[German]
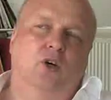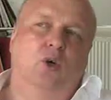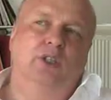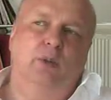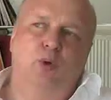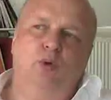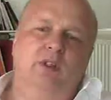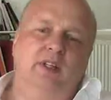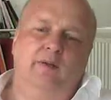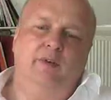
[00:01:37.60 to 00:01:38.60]
Und der Punkt
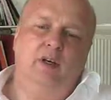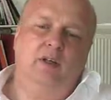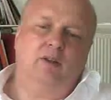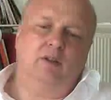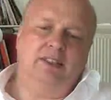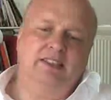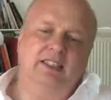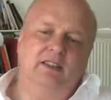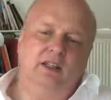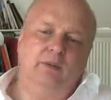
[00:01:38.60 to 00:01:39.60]
ist einfach äh,
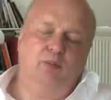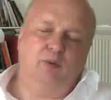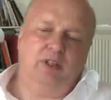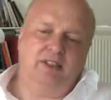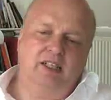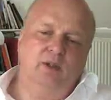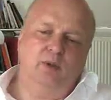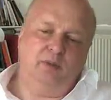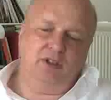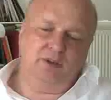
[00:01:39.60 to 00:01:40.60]
letztendlich, der
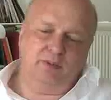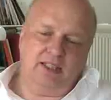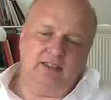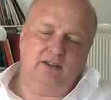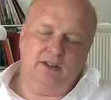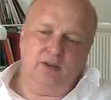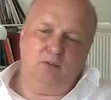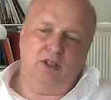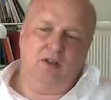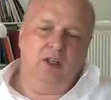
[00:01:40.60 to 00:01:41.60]
Treiber bei diesem ganzen
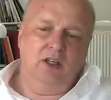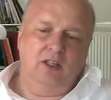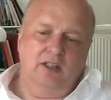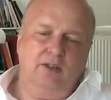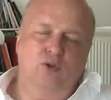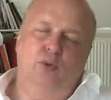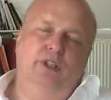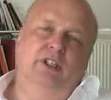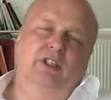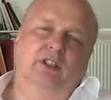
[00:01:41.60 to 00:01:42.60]
Thema ist
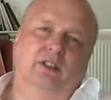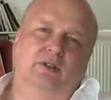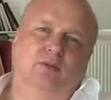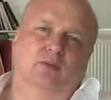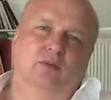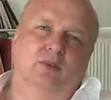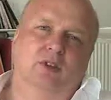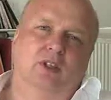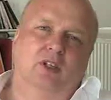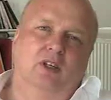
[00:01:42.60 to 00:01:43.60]
Geschwindigkeit.
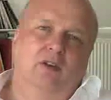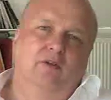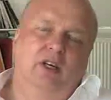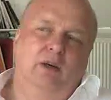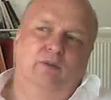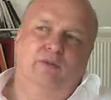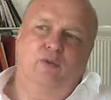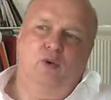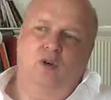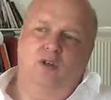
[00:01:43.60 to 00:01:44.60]
Wir haben
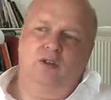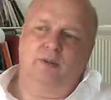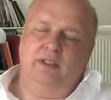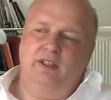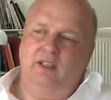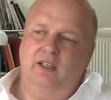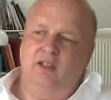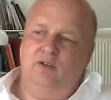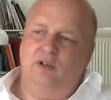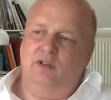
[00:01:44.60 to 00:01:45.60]
vor 20
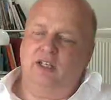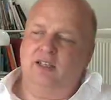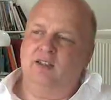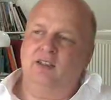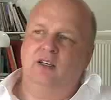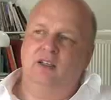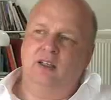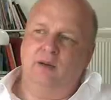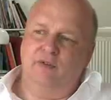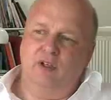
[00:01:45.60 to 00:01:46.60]
Jahren oder 30
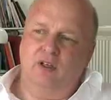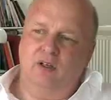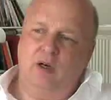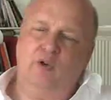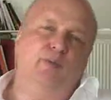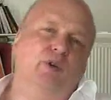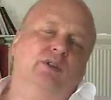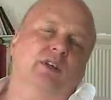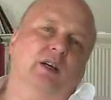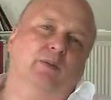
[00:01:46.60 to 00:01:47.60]
Jahren haben wir
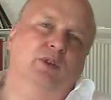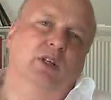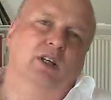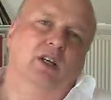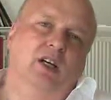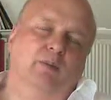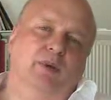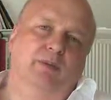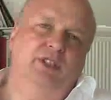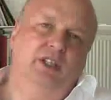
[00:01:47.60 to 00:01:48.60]
Hauspost gehabt, haben
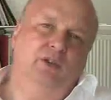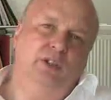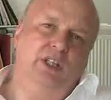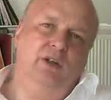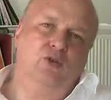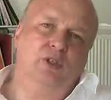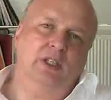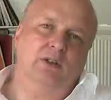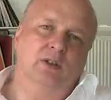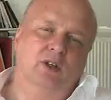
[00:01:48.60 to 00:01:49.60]
Papier hin und her
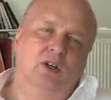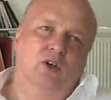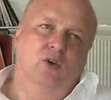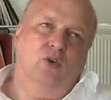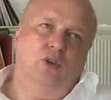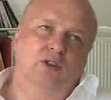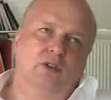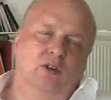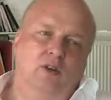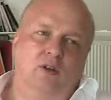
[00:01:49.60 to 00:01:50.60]
geschickt
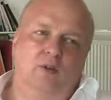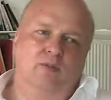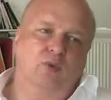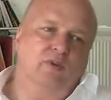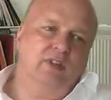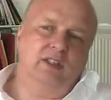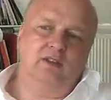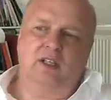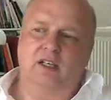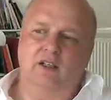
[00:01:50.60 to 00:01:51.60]
und ähm, sowas hat
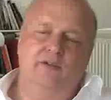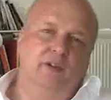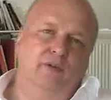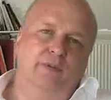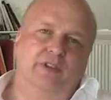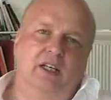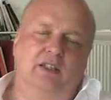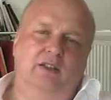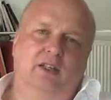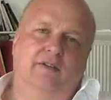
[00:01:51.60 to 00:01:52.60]
drei, vier, fünf
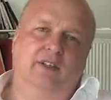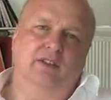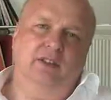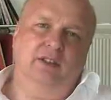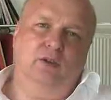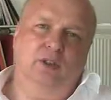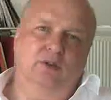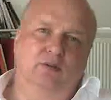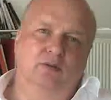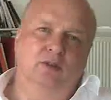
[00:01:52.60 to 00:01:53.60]
Tage teilweise
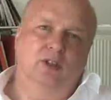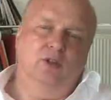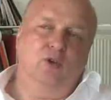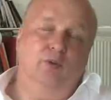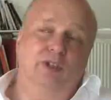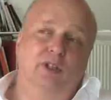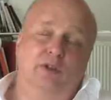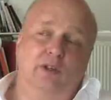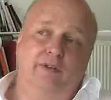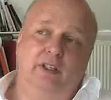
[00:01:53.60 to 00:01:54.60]
gedauert. Konnte man sich auch
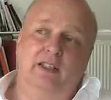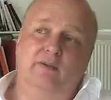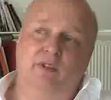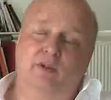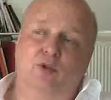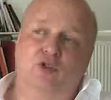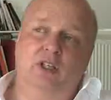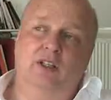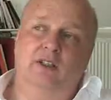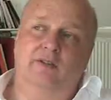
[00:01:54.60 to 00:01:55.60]
darauf verlassen, wenn es mal
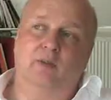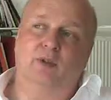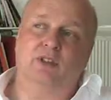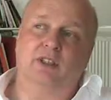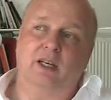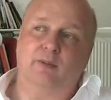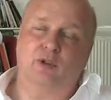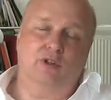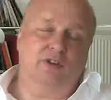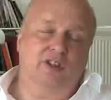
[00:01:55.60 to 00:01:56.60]
schneller da war, hat man gesagt, ich habe es
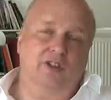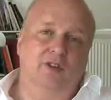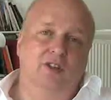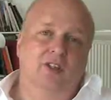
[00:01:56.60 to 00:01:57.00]
noch nicht.